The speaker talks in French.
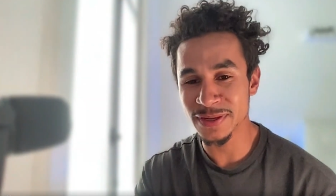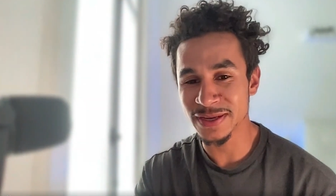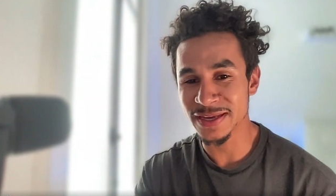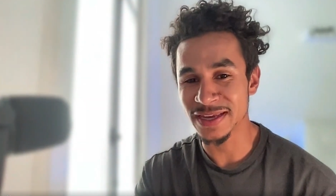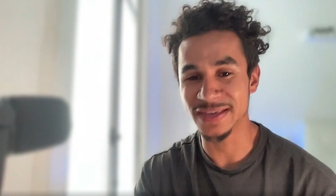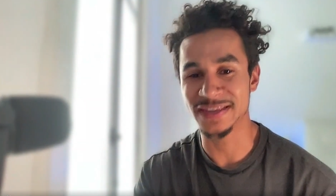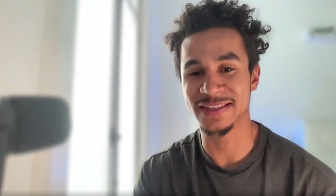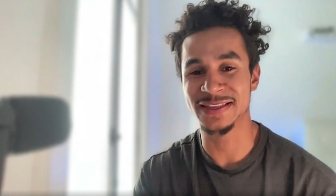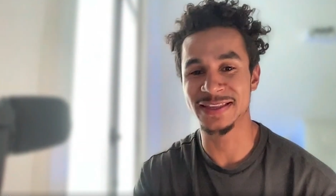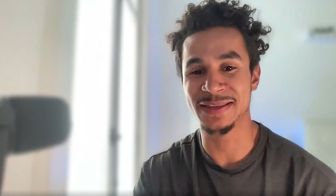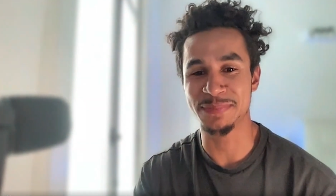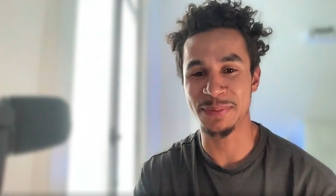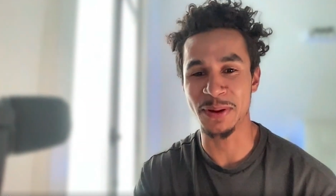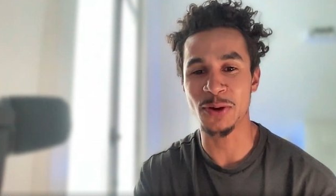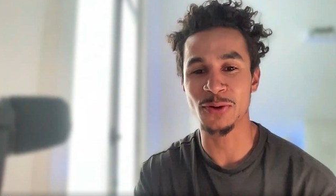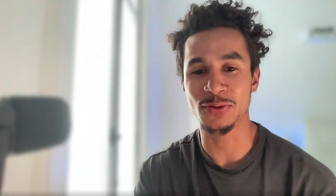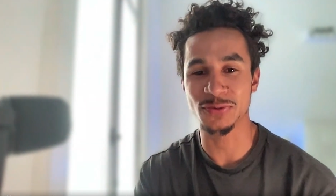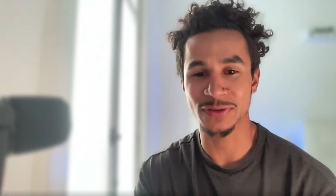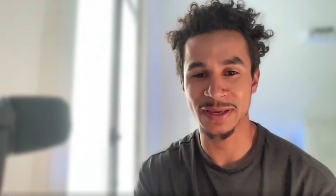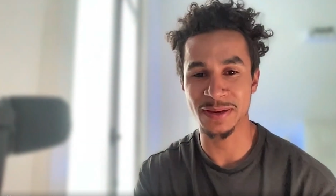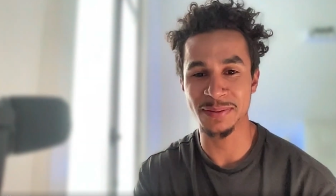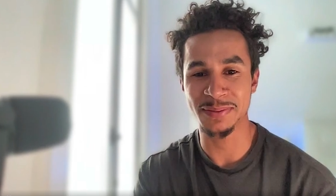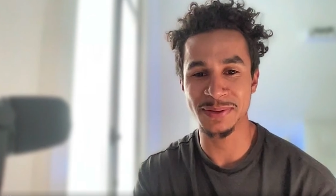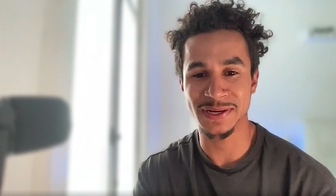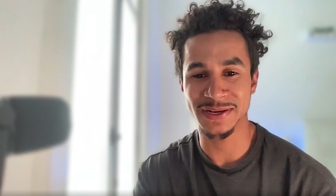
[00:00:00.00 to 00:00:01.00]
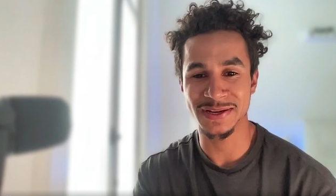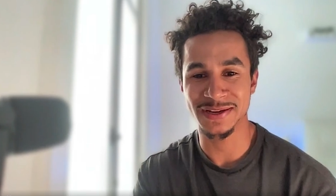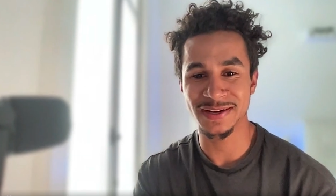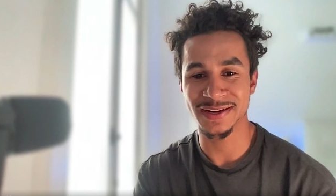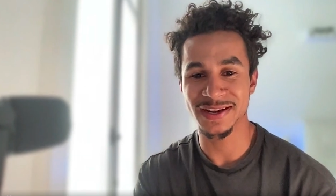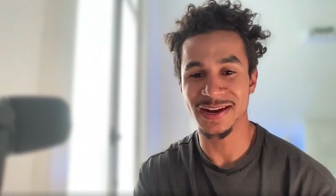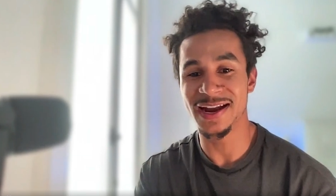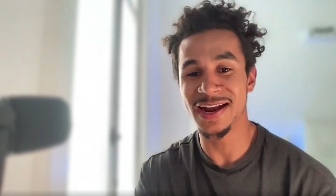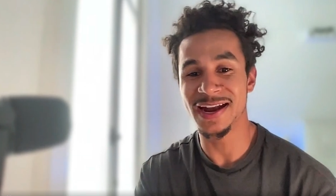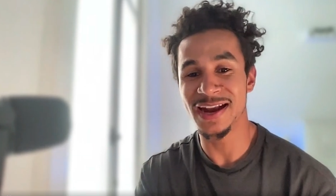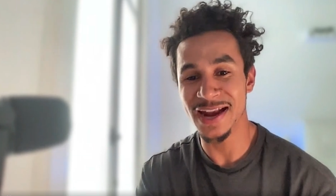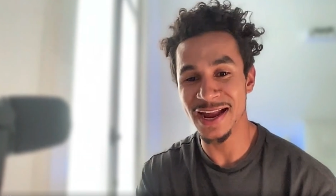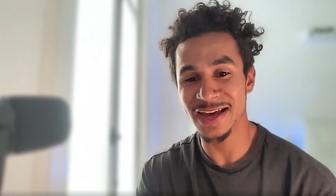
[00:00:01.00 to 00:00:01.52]
et que t'es pas rentable,
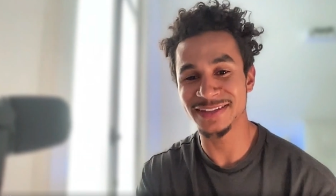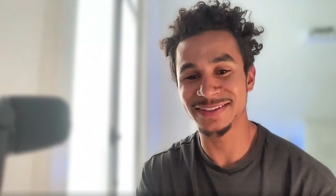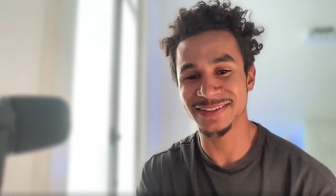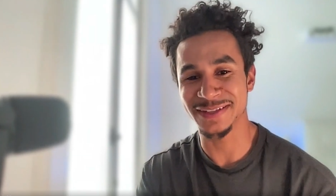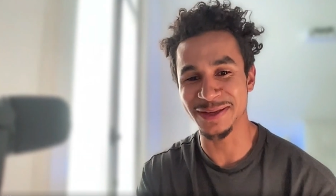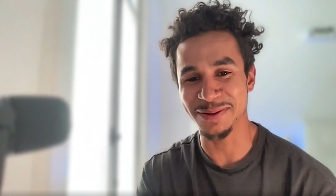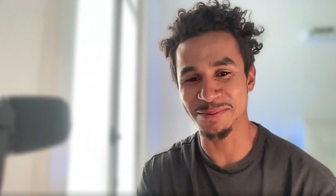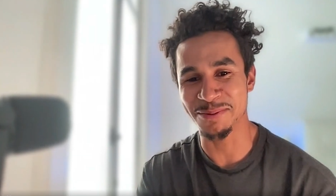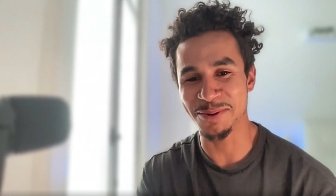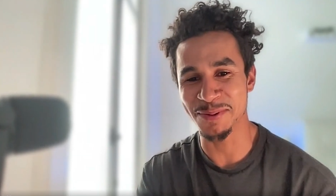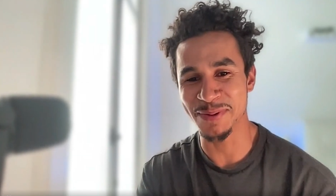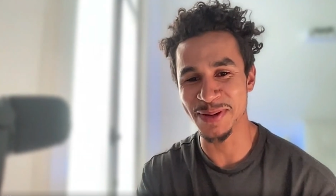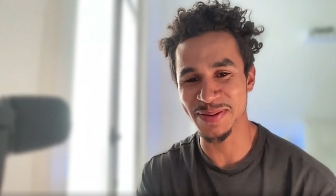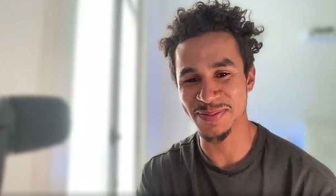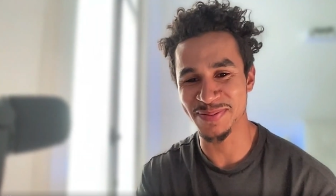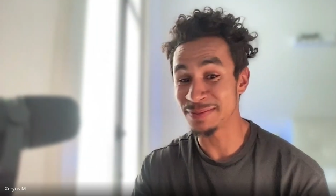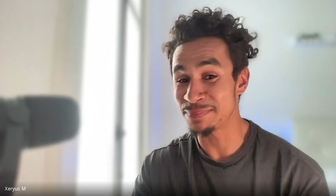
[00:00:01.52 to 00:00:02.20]
Là, c'est un problème.